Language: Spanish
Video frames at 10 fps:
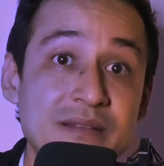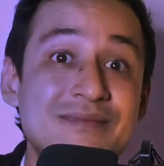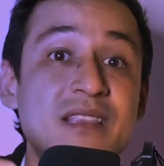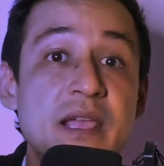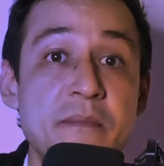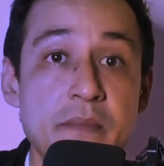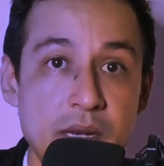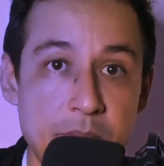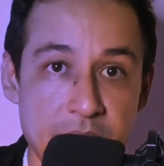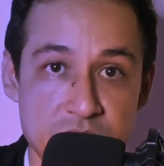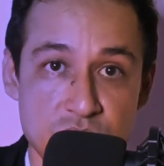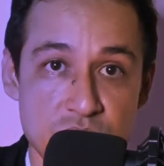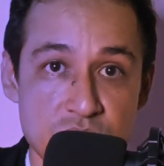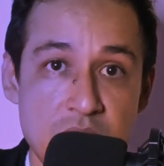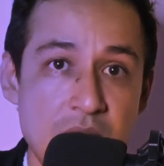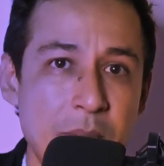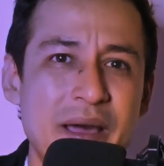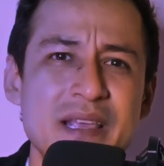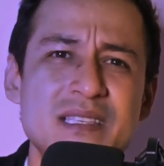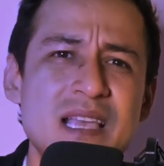mil, tres mil pesos.
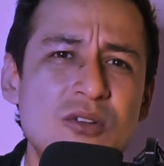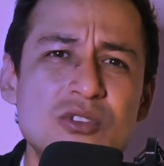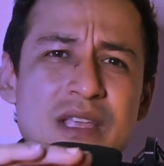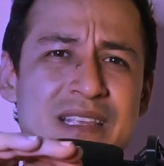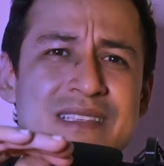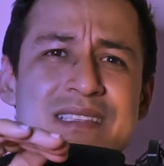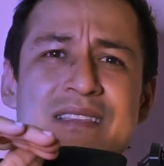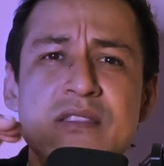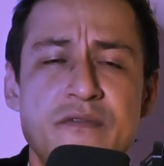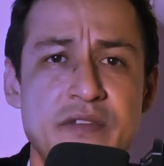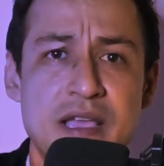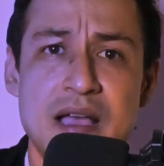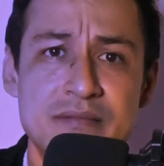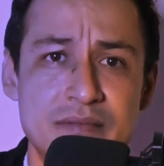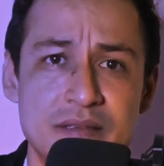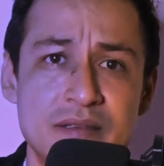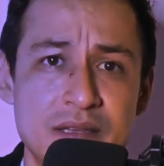Parece algo tan insignificante.